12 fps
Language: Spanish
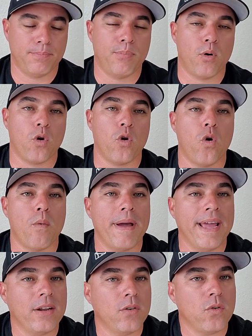por lo
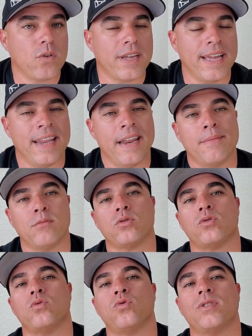menos
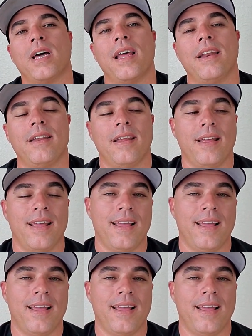queremos usar